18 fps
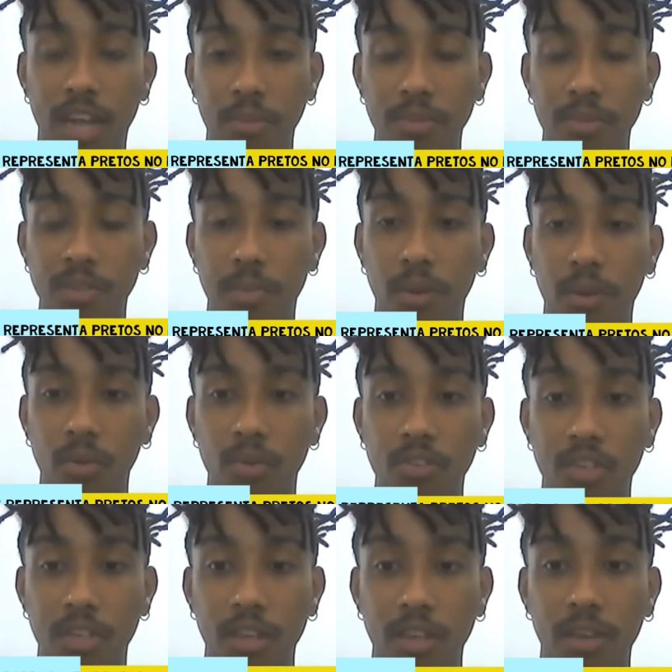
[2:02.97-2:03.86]
Municipal do Rio
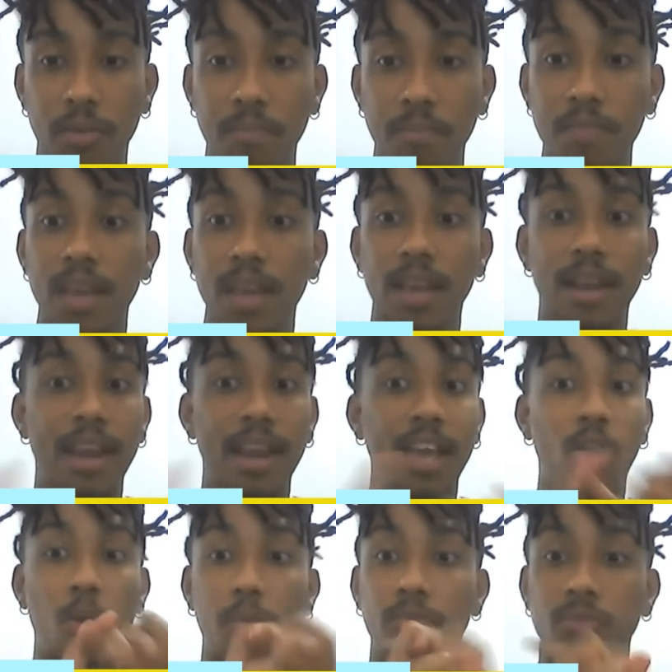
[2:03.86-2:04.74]
de Janeiro nem
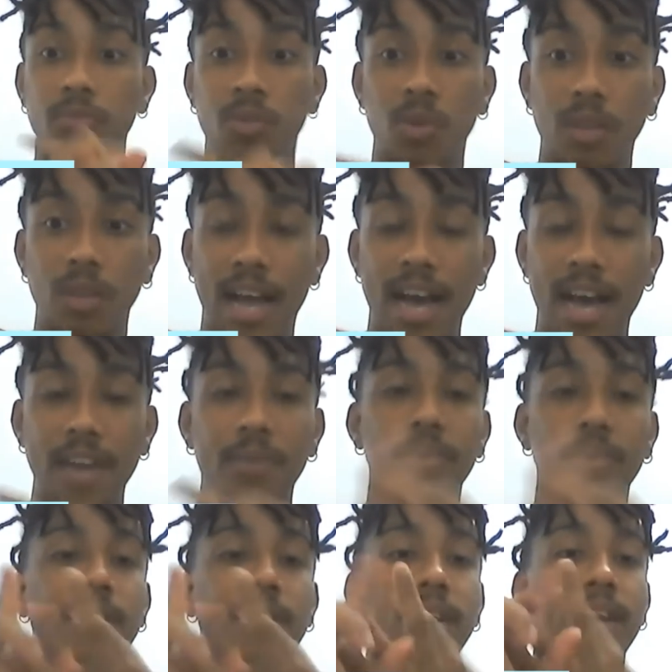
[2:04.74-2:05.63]
como
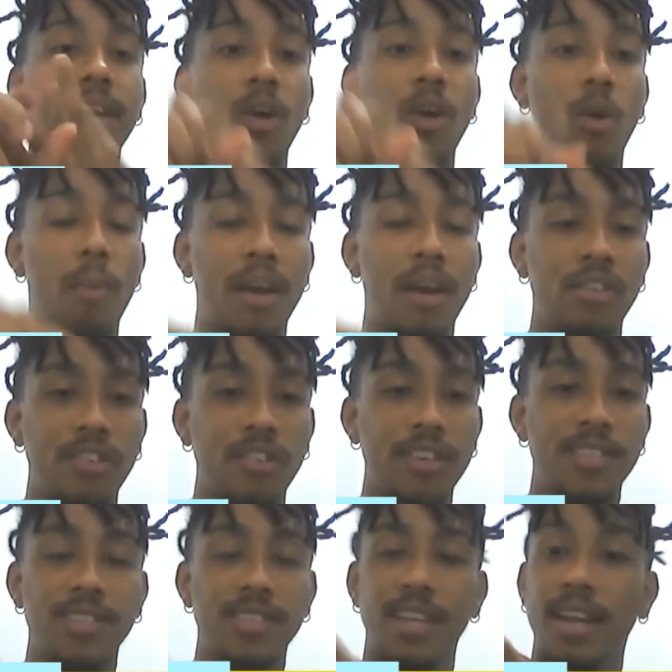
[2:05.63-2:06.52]
funcionário, nem como
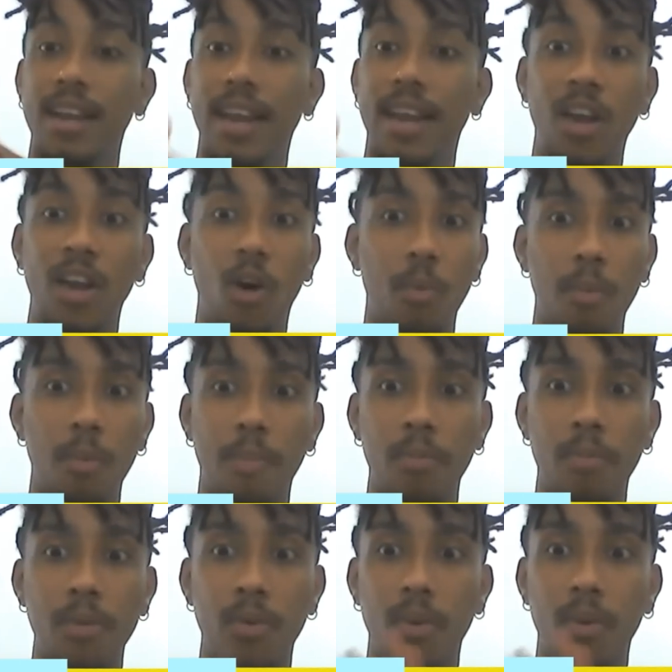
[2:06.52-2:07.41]
artista, nem como
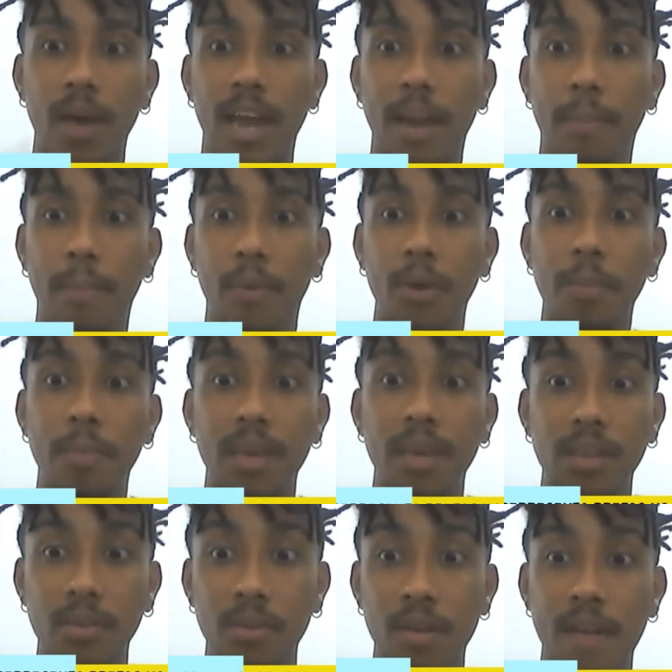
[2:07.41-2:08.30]
público. Era
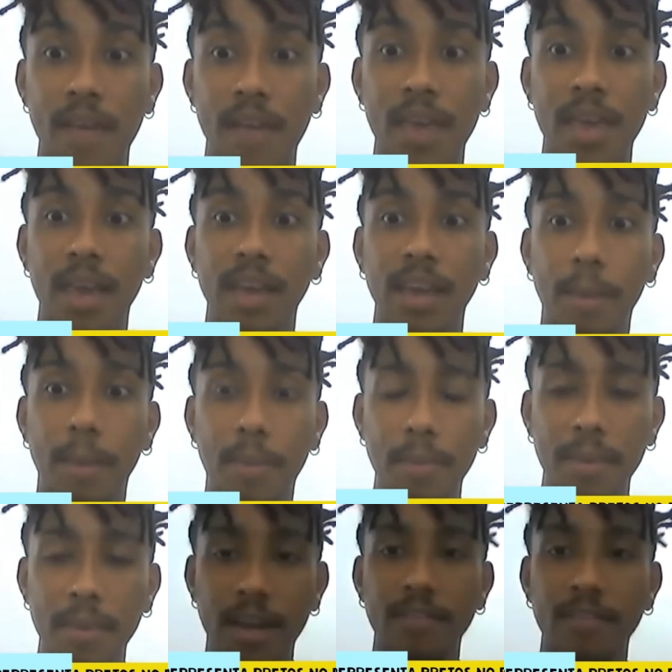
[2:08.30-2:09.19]
proibido. E a
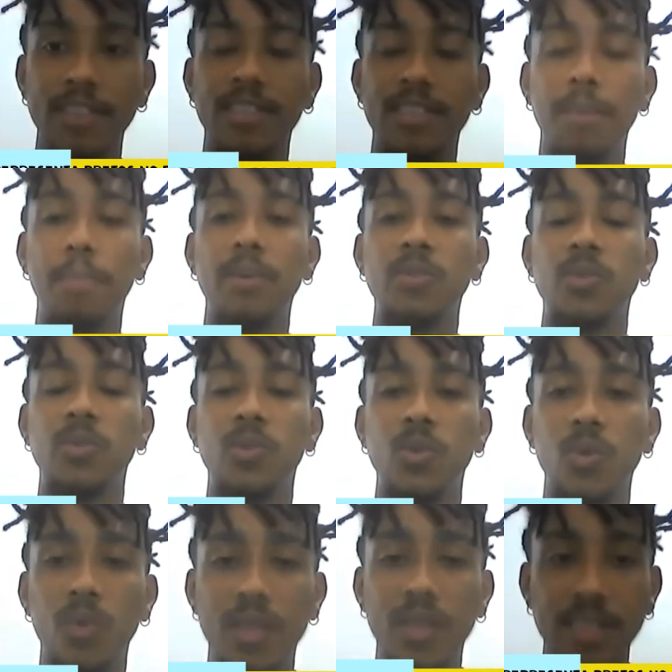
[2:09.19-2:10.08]
primeira vez que
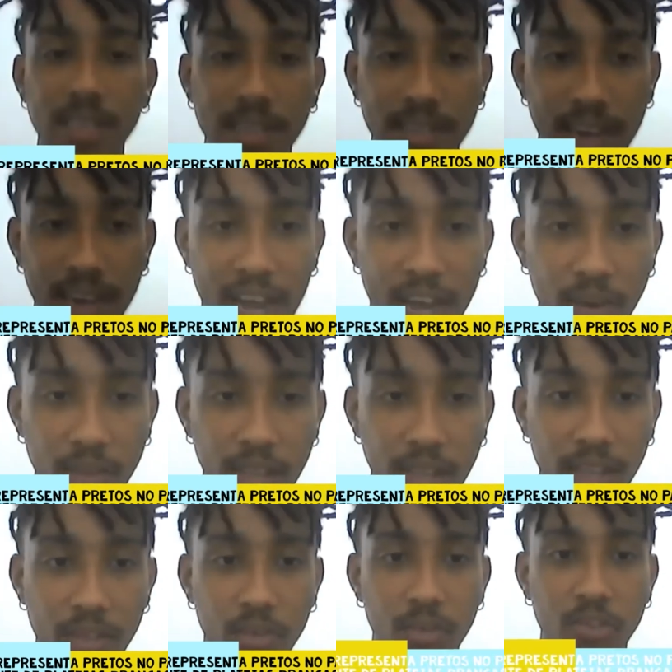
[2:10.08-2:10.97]
pessoas entraram
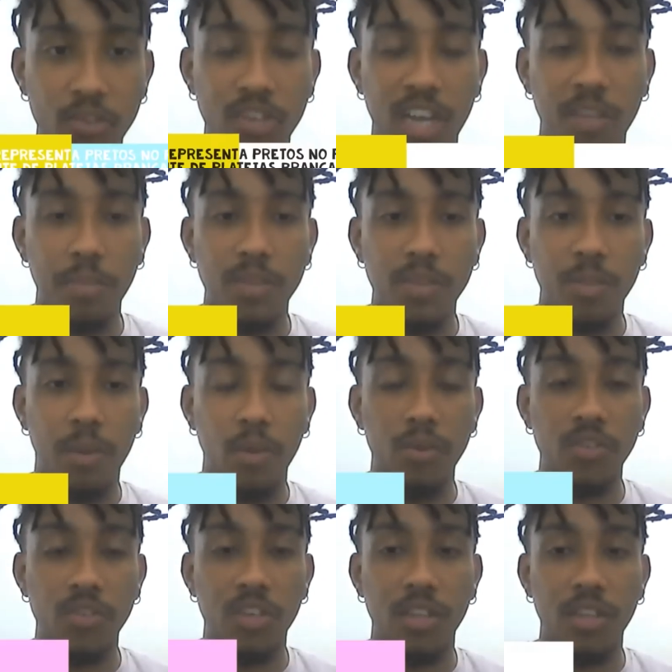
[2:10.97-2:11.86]
dentro do Teatro Municipal do
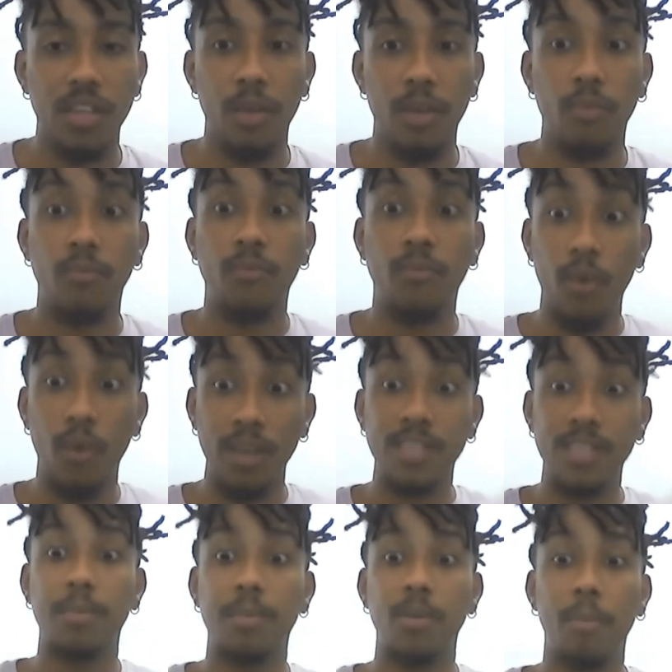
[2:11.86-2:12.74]
Rio de Janeiro foi em
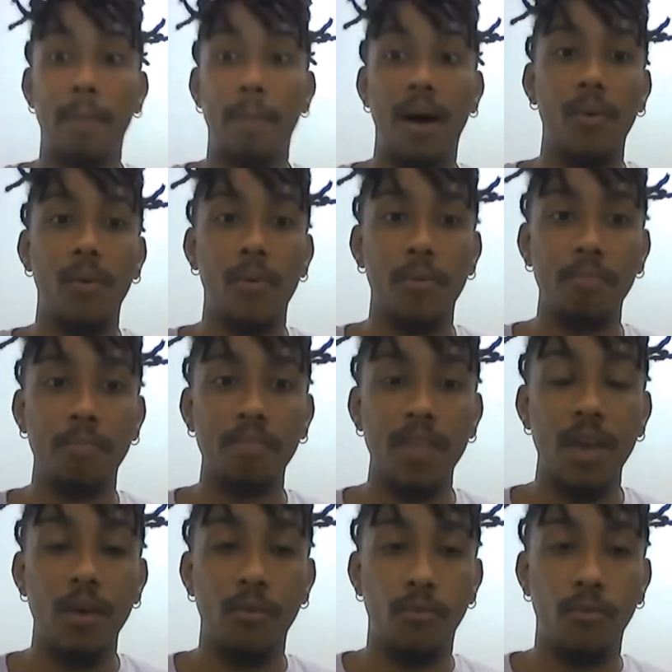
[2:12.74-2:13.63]
cima do palco.
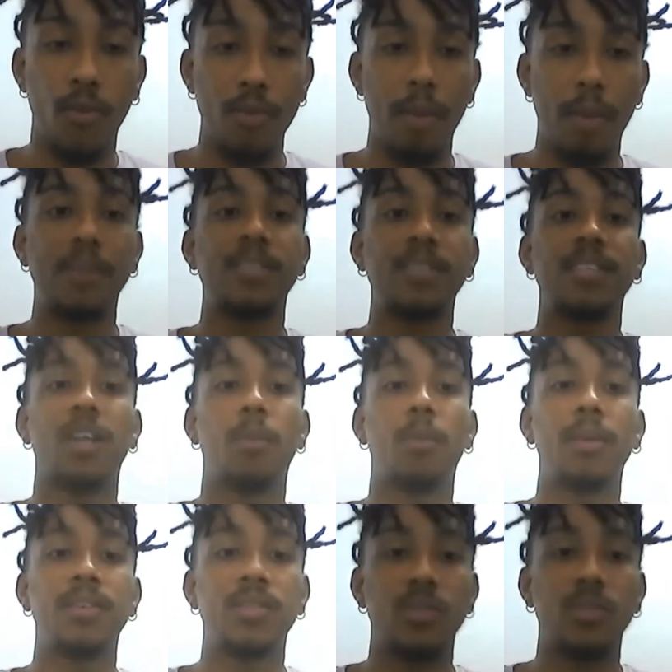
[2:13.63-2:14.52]
Foi para apresentar
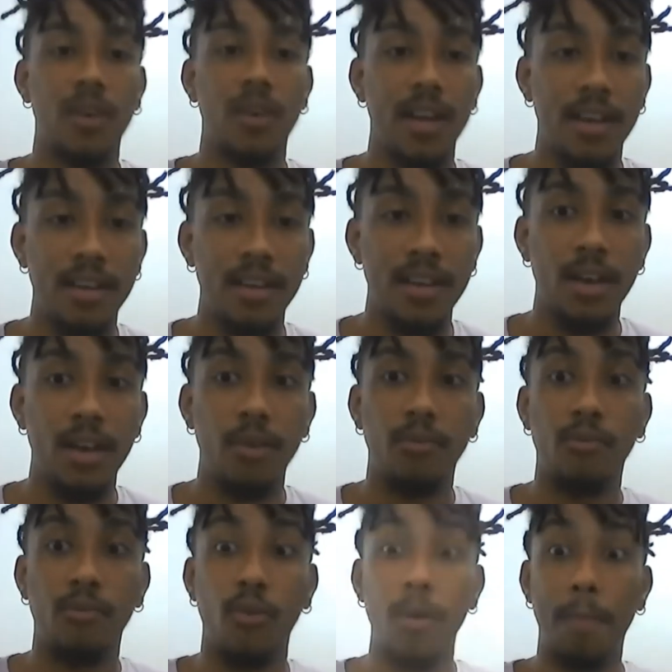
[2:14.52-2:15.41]
uma história.
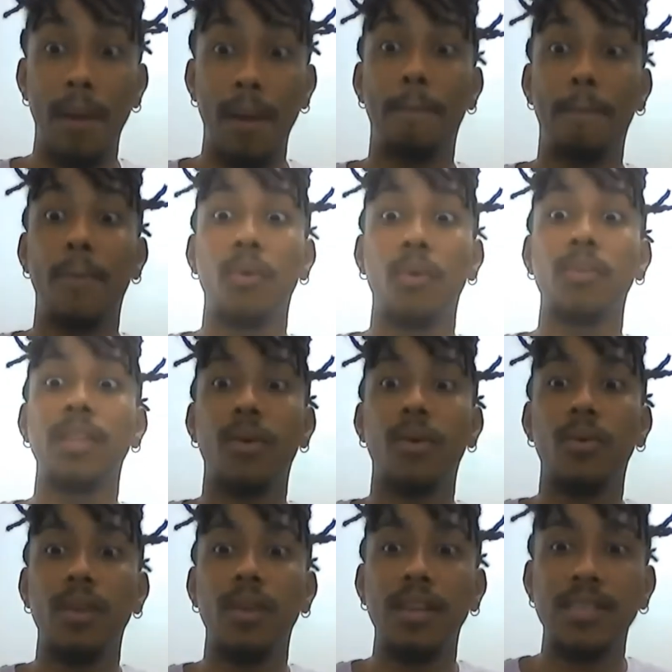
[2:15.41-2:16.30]
Foi para
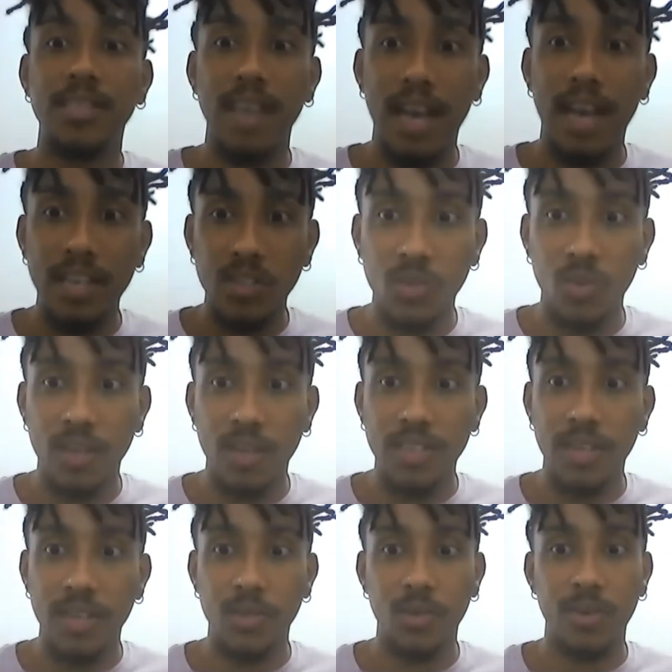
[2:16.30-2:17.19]
protagonizar suas
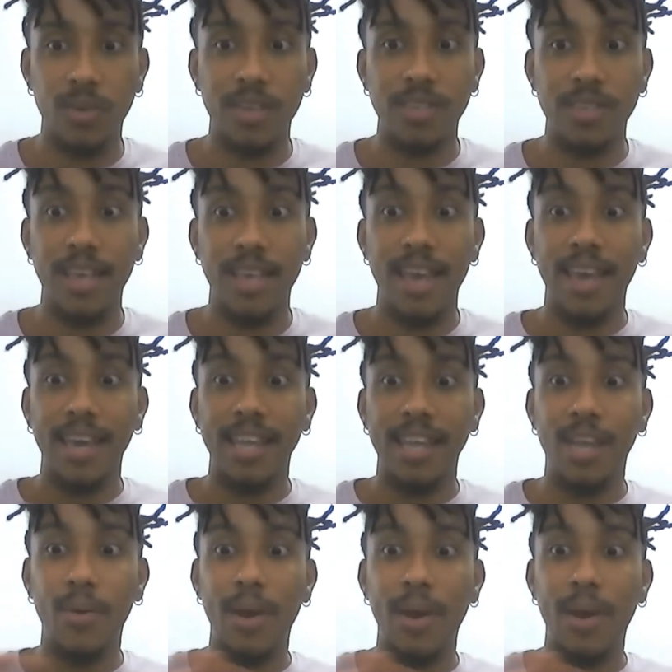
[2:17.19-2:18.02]
ações. E não era um